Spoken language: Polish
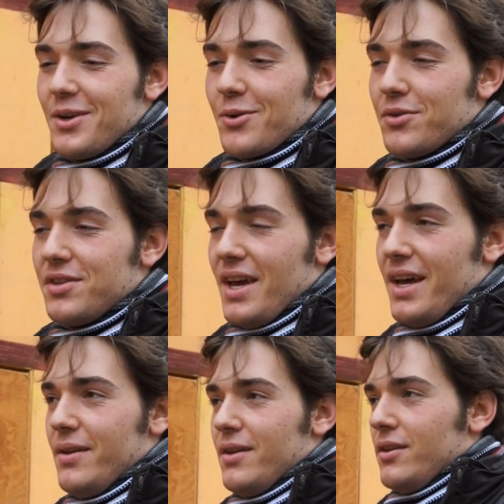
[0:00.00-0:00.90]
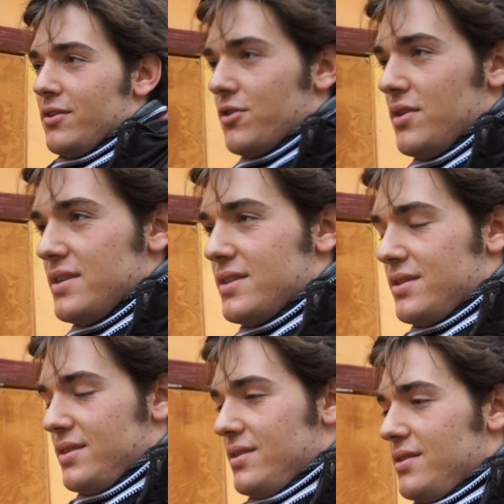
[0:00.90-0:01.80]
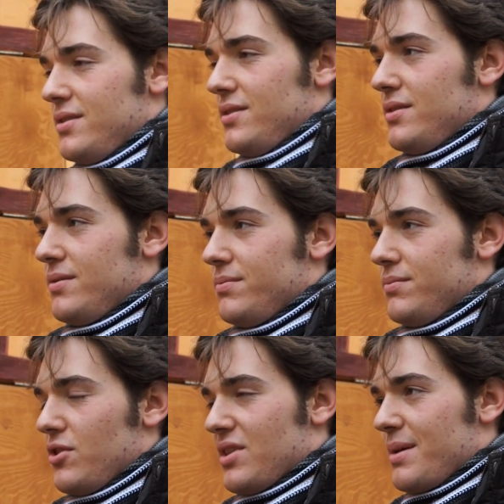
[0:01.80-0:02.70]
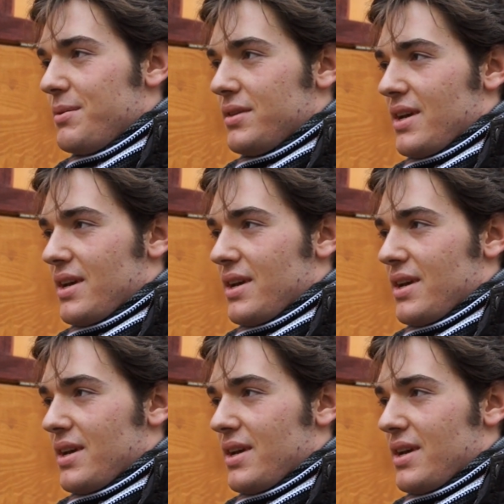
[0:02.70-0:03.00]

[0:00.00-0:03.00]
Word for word: Kutia, no to jest no, taka,